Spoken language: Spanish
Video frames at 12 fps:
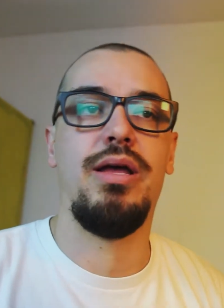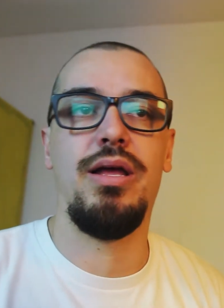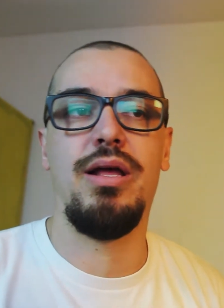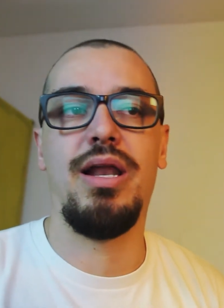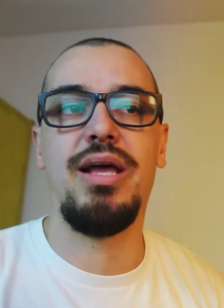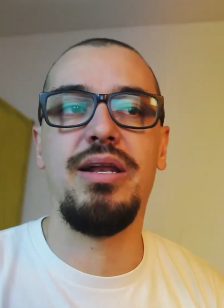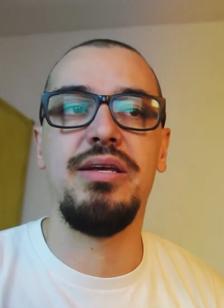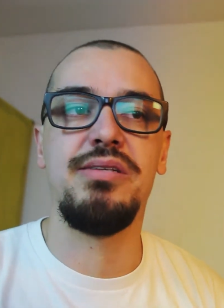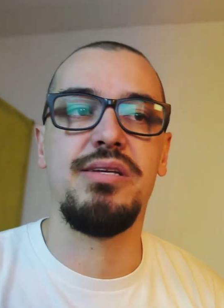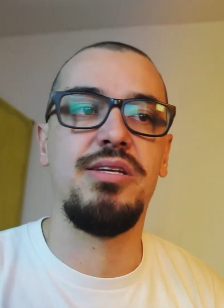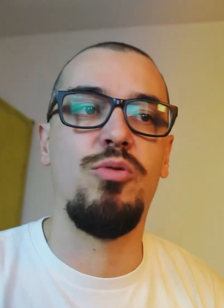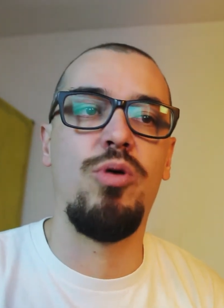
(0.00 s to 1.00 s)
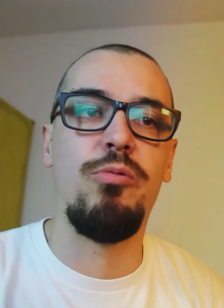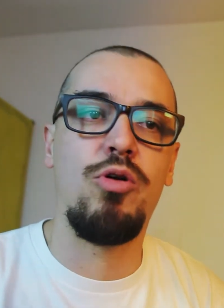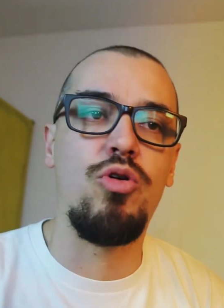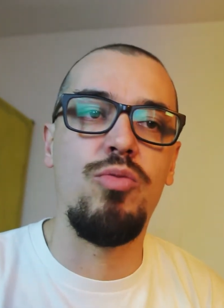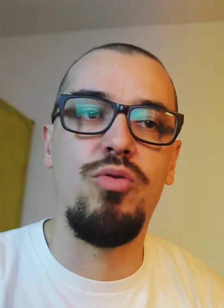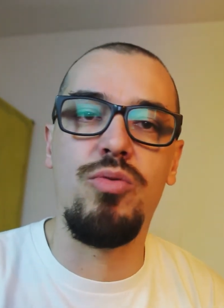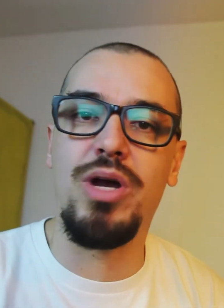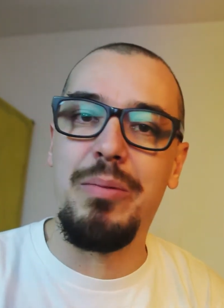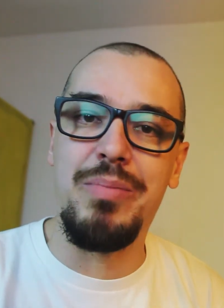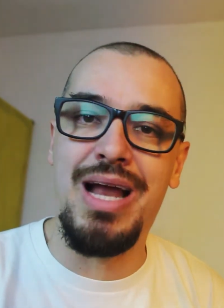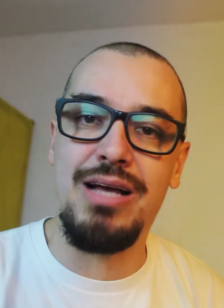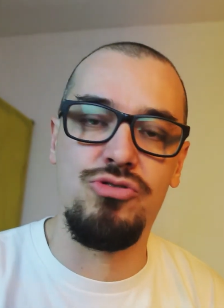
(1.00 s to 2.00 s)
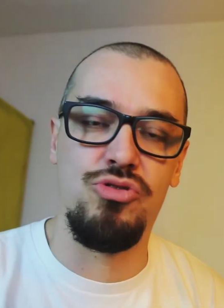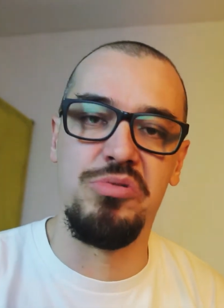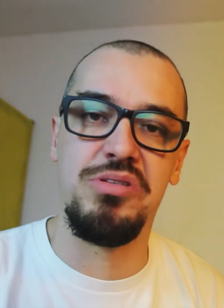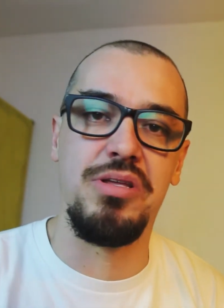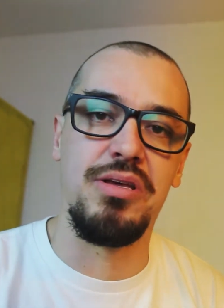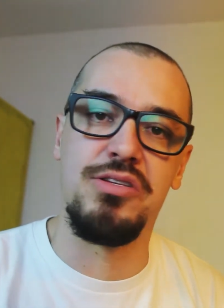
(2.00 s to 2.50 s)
eh, la iglesia se vuelve como un gimnasio, ¿viste?